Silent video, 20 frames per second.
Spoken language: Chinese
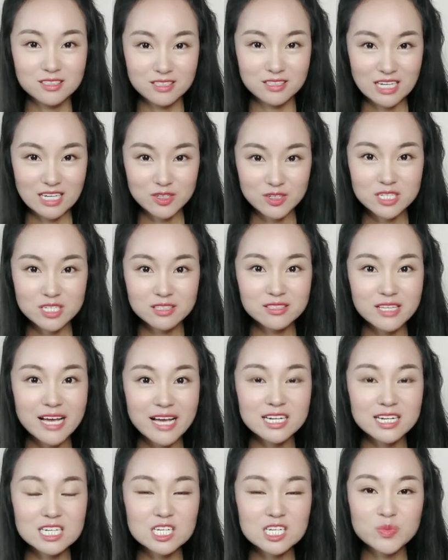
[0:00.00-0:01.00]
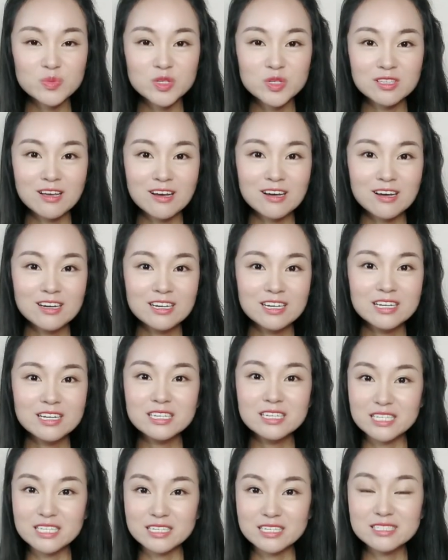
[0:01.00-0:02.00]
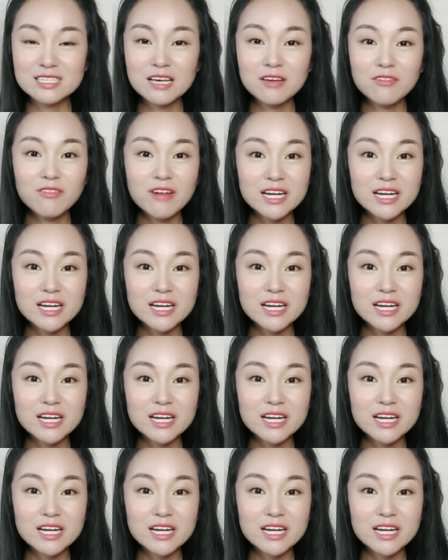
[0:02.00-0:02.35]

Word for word: 扬声大师们呢也散